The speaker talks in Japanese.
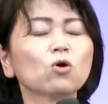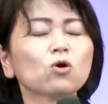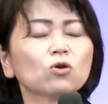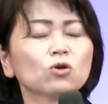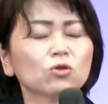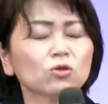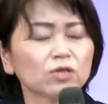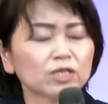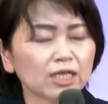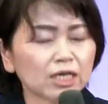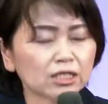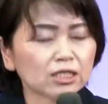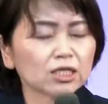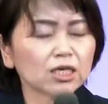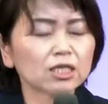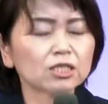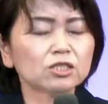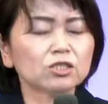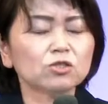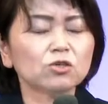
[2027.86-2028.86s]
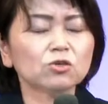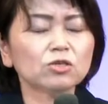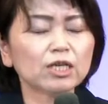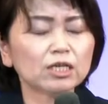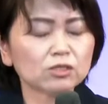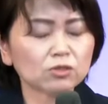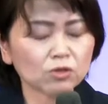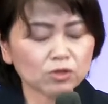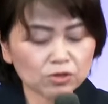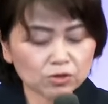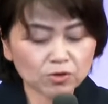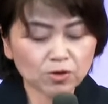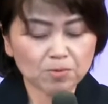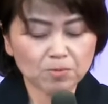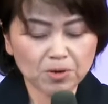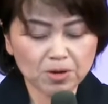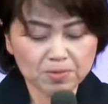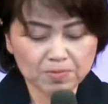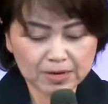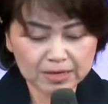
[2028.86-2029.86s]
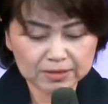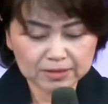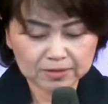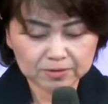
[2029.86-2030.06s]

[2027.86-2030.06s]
心の癒しが必要な人いると思いま